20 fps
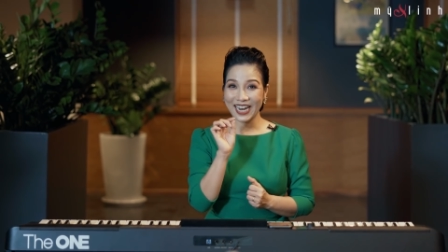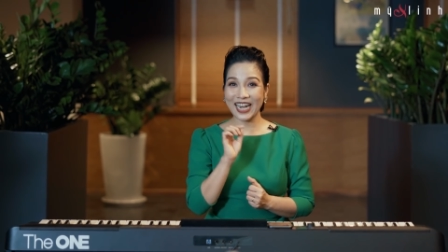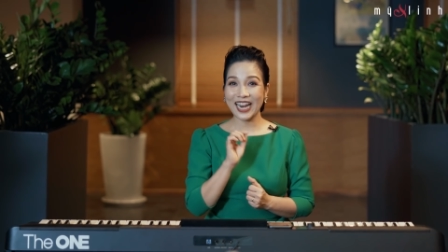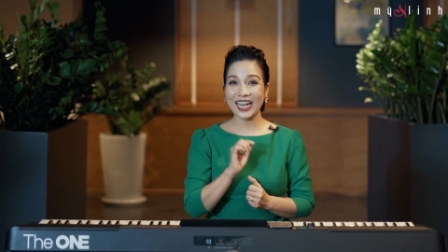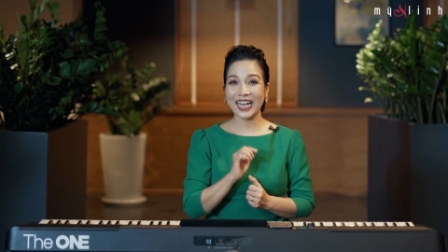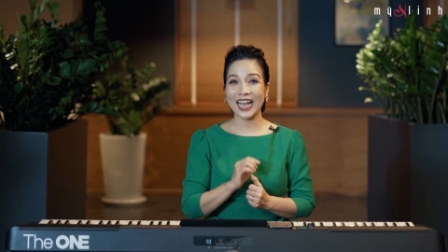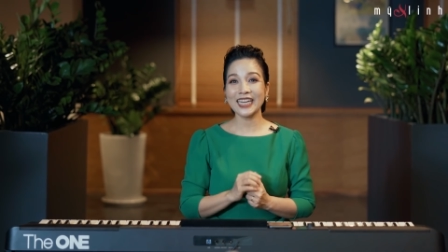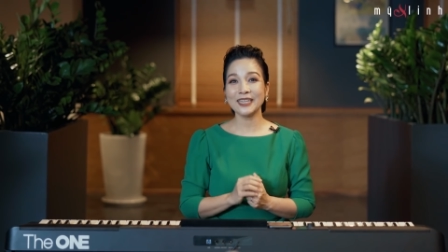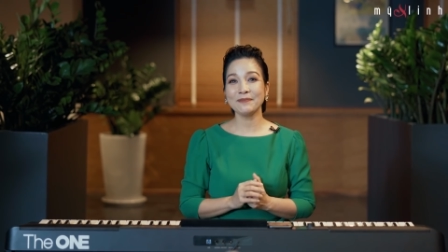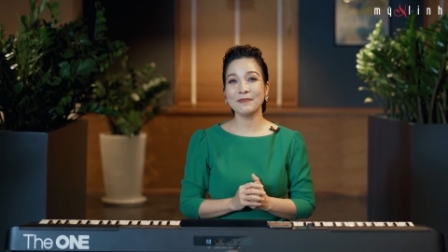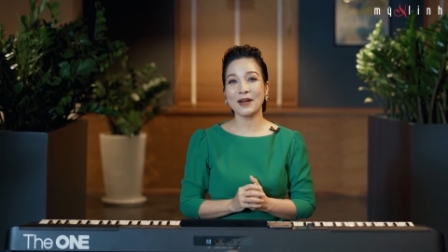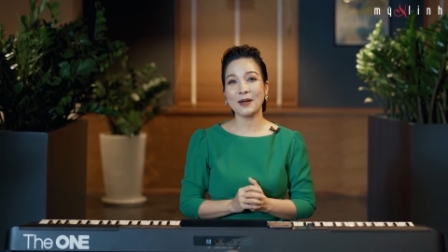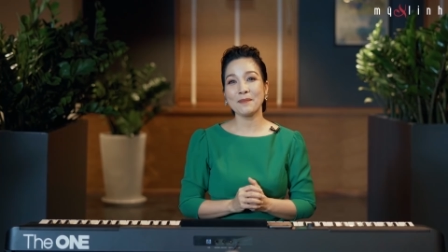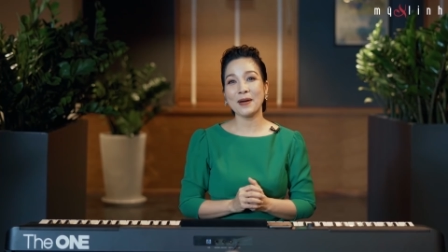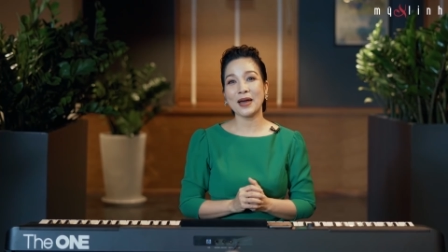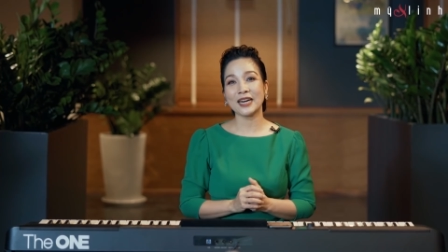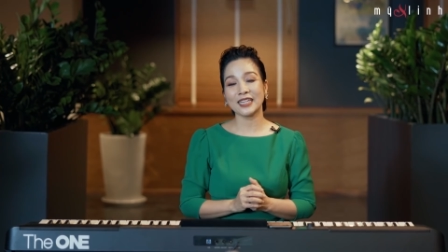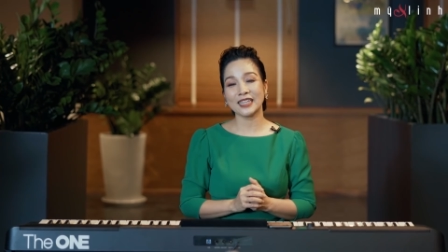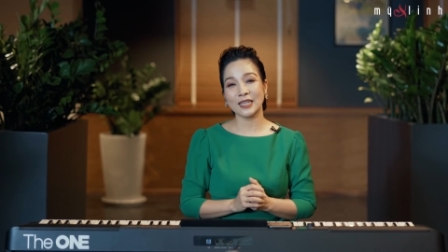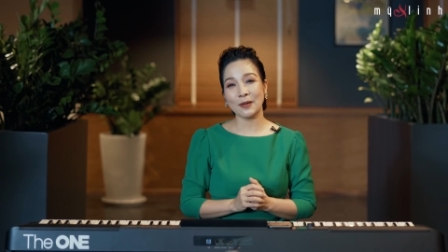đấy là cách mà
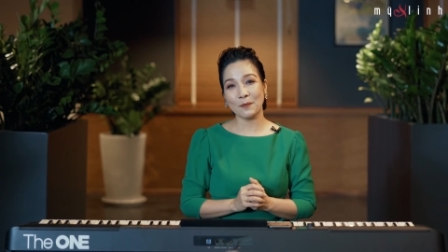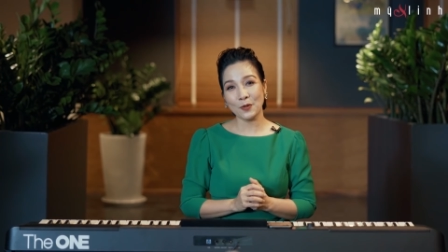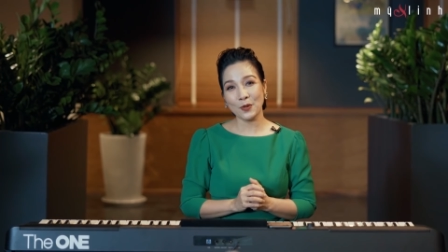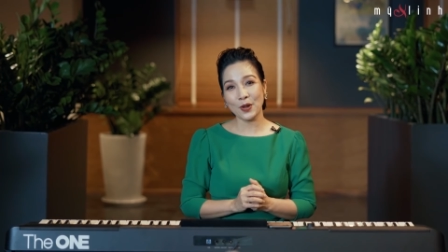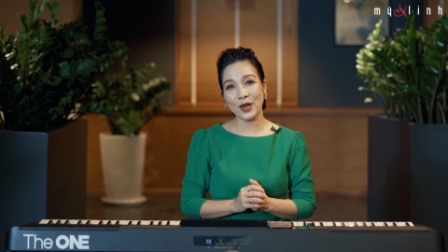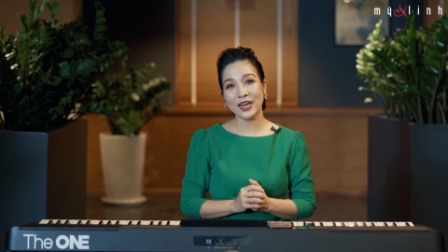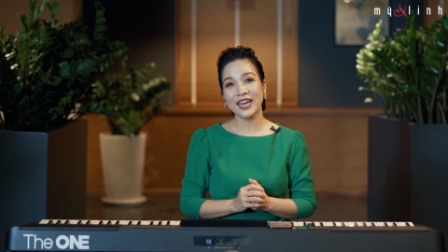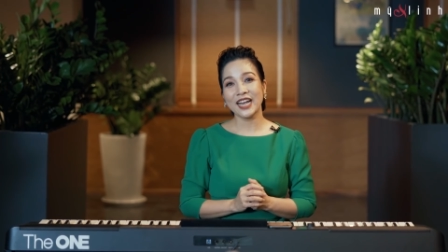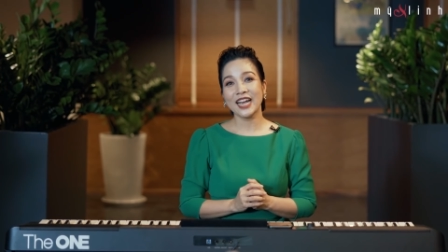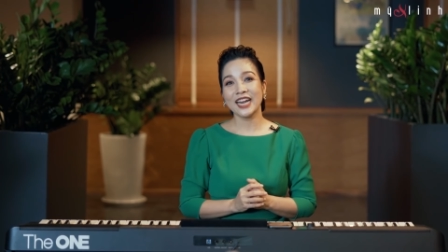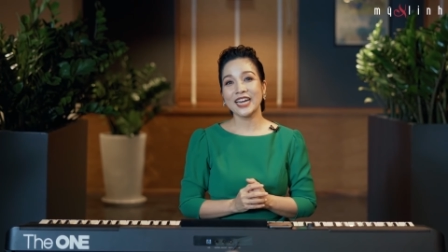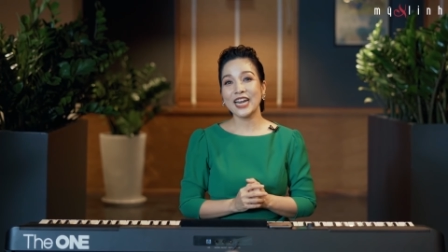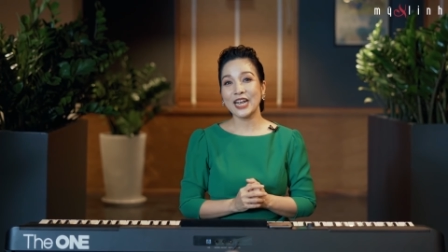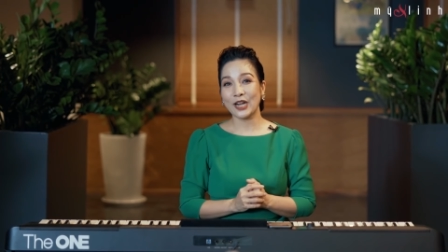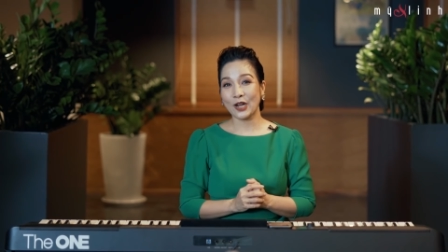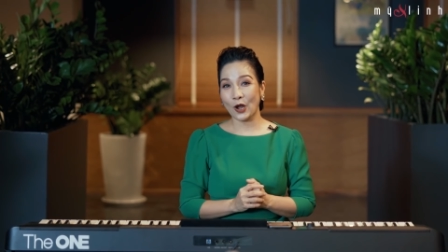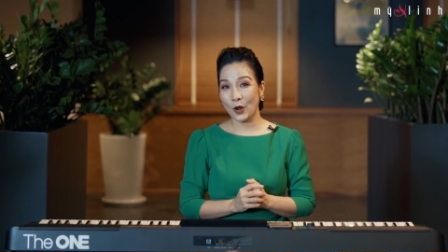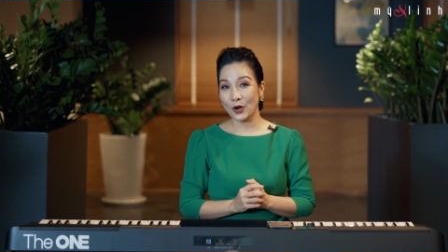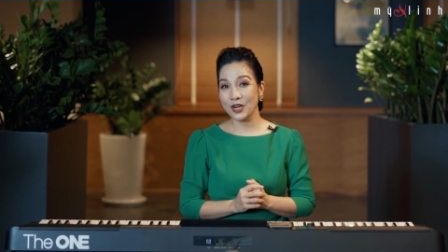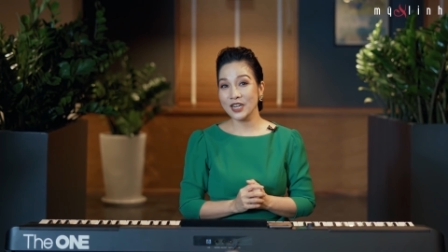các bạn tập luyện
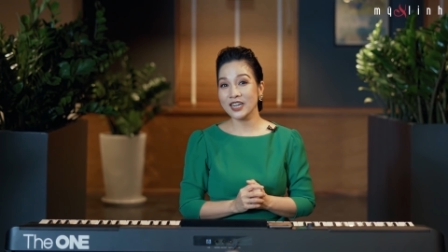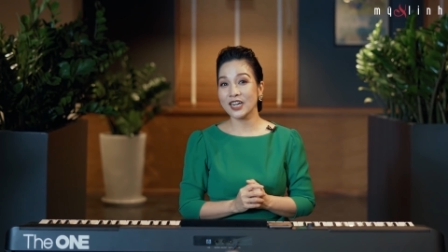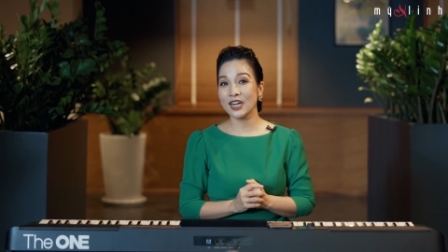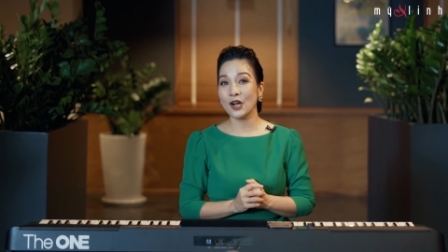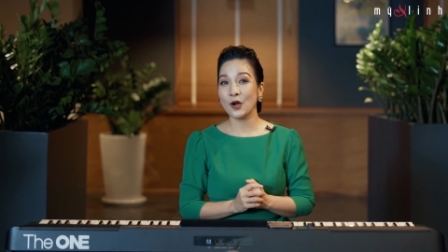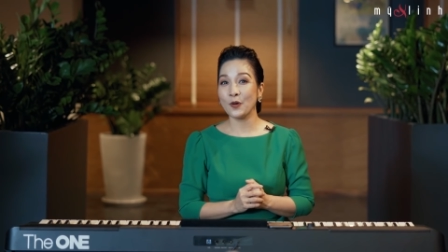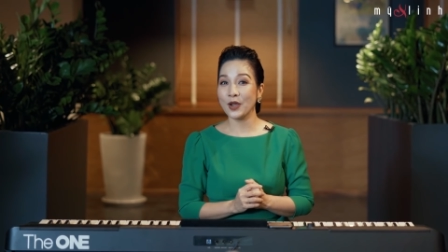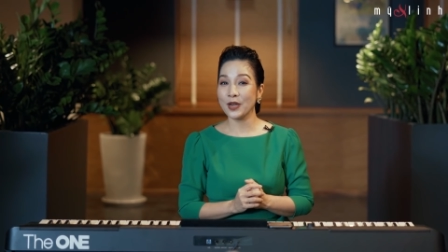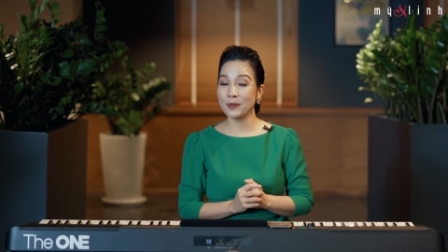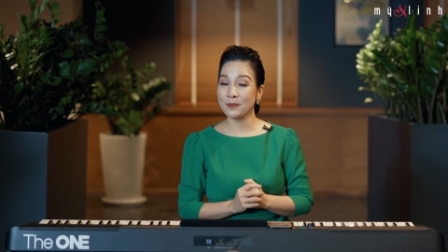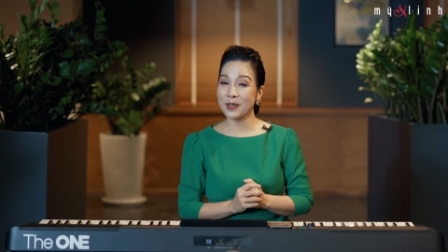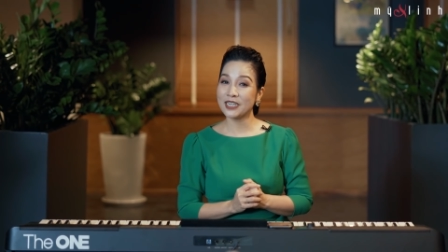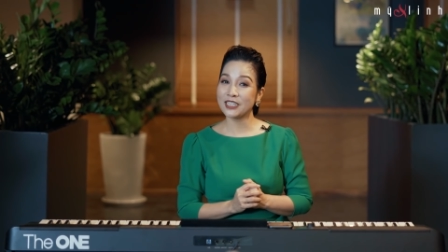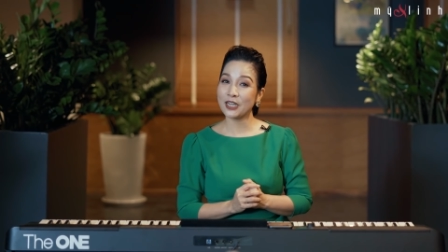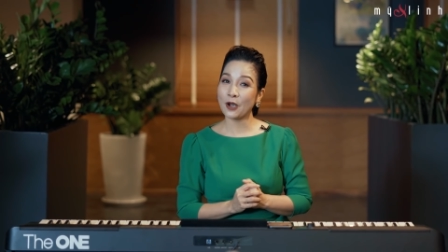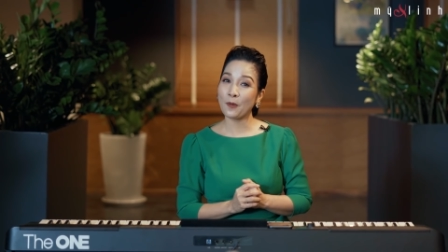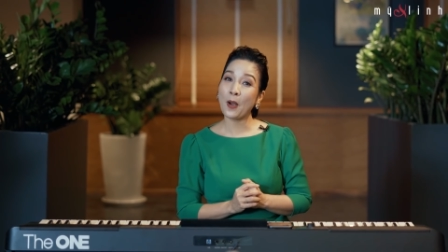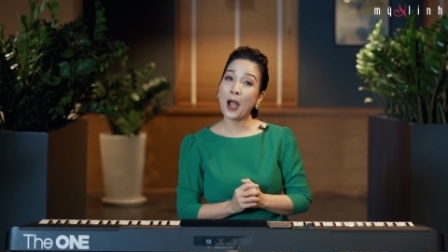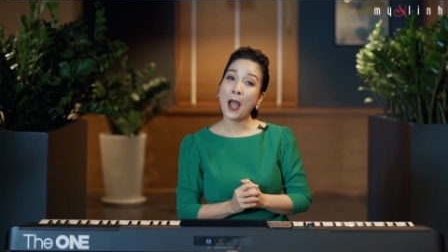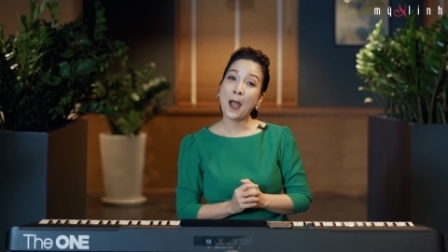để có được khẩu hình
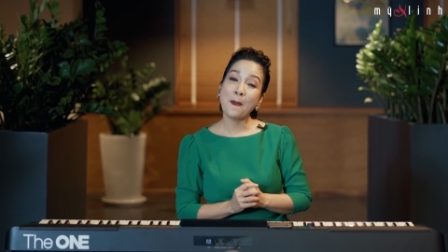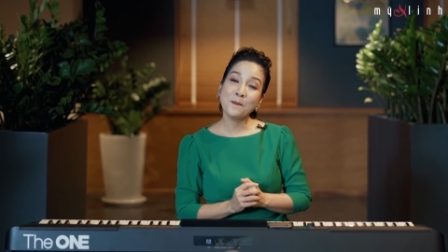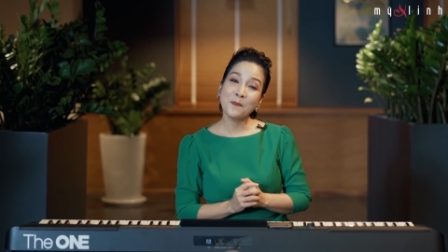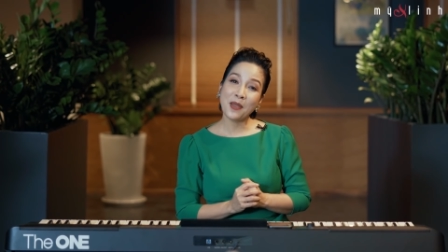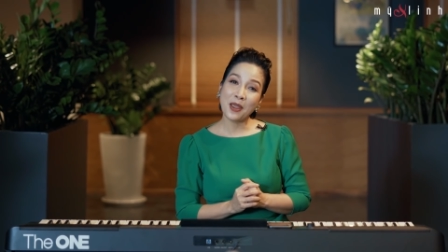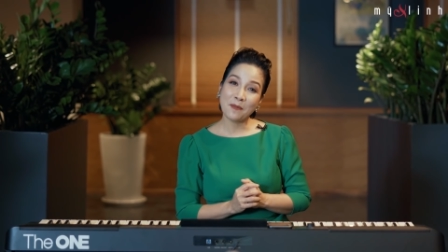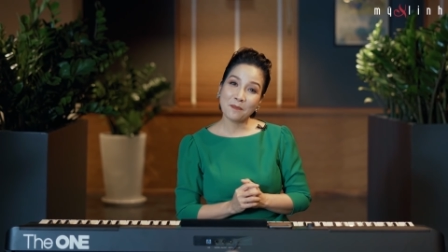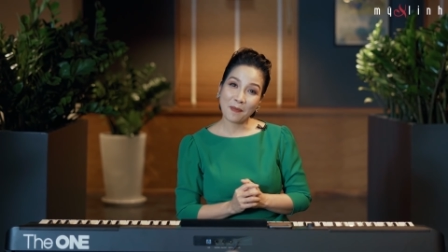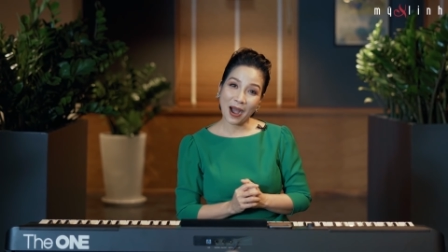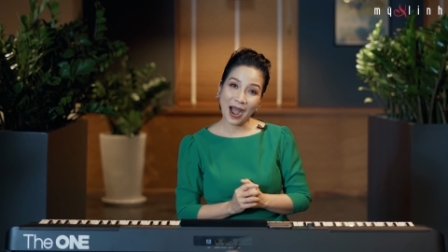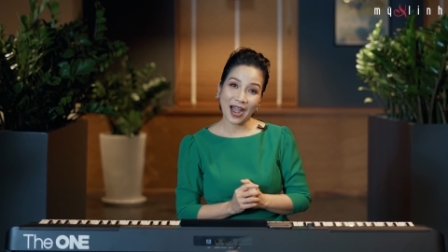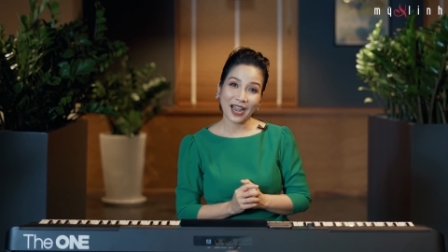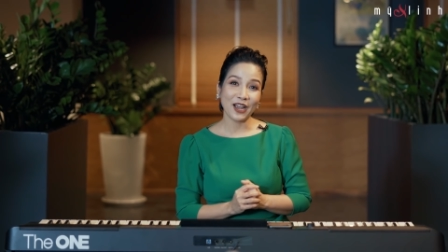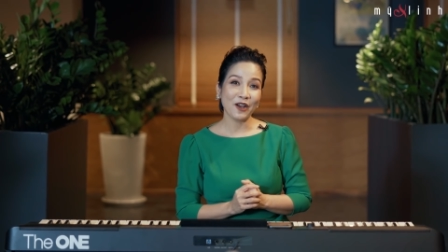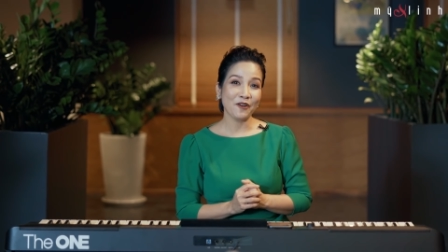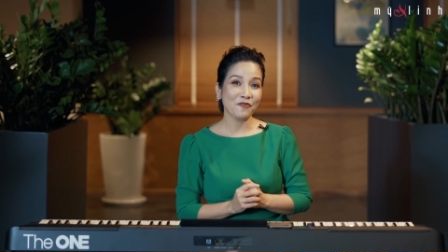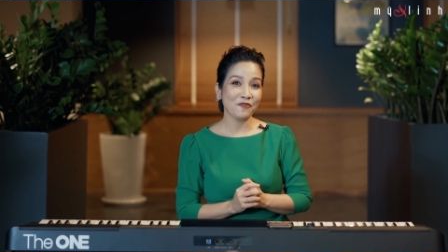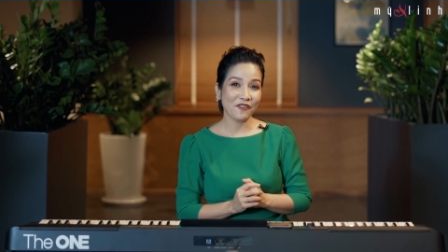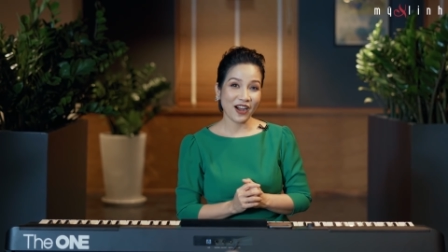bên trong mềm mại